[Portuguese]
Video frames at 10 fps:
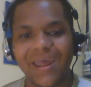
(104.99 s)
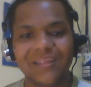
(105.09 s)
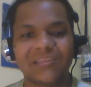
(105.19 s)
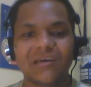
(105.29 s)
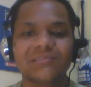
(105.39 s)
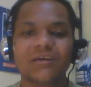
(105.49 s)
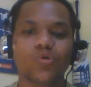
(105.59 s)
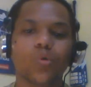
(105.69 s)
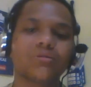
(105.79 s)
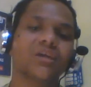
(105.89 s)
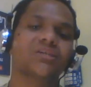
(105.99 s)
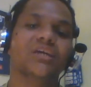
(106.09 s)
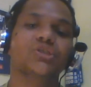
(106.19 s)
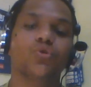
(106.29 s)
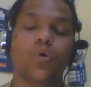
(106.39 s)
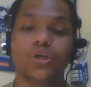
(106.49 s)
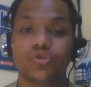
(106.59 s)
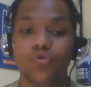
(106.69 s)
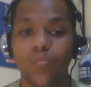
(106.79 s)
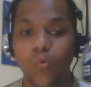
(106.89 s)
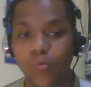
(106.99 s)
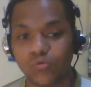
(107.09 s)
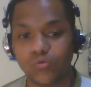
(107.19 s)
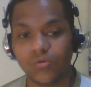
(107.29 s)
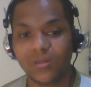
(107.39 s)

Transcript: em tantas outras regiões do mundo.